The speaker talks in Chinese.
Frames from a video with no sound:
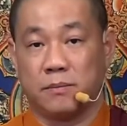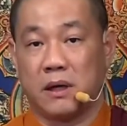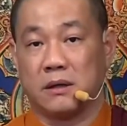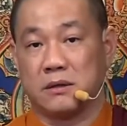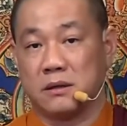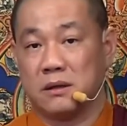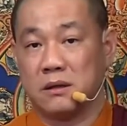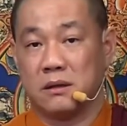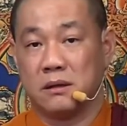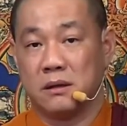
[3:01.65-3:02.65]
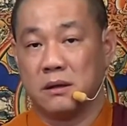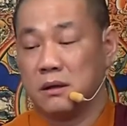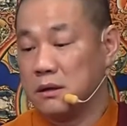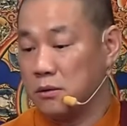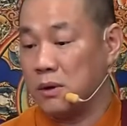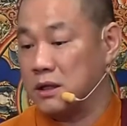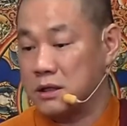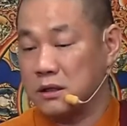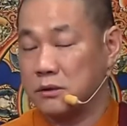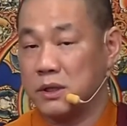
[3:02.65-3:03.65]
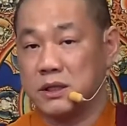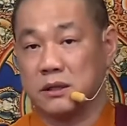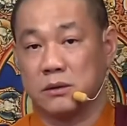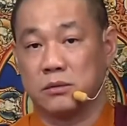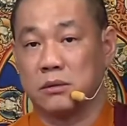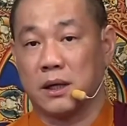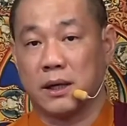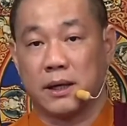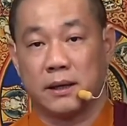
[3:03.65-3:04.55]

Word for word: 报的时候，往生的瑞相都出来，